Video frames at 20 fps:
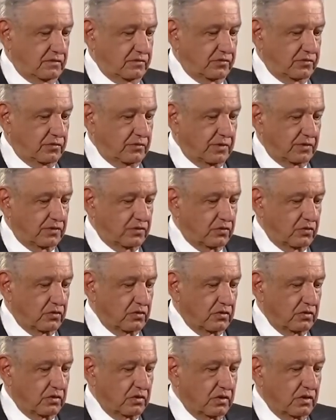
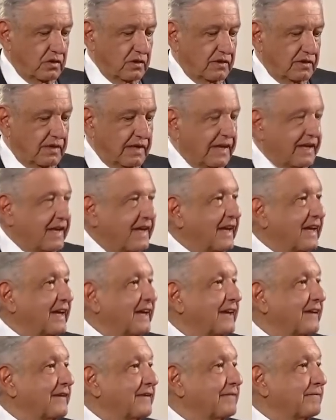información de
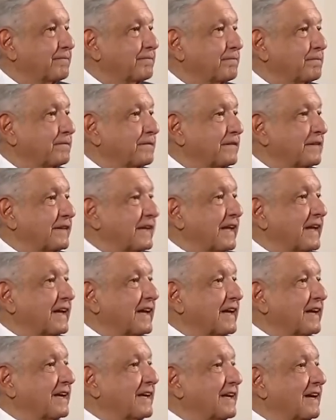que
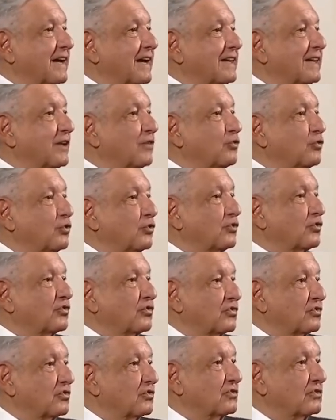tengan
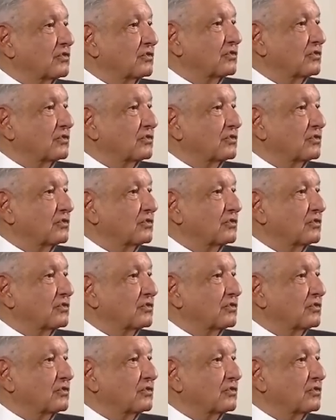adeudos